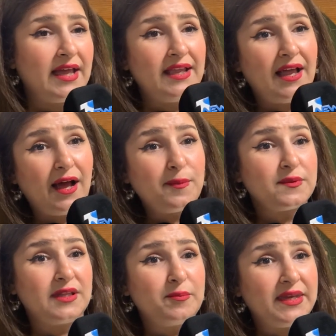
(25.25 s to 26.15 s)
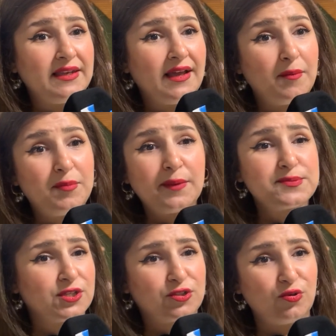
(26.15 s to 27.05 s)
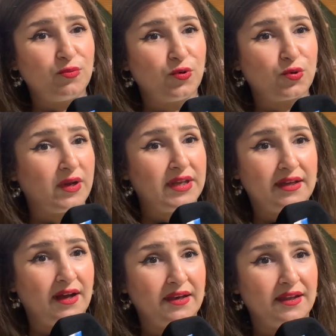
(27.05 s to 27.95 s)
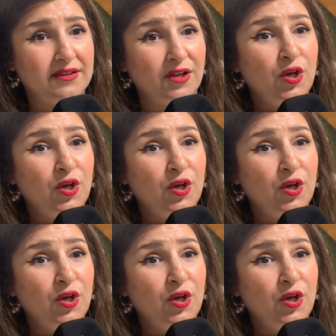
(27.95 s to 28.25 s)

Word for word: إلى تمكينها بأبسط الأمور وإن كانت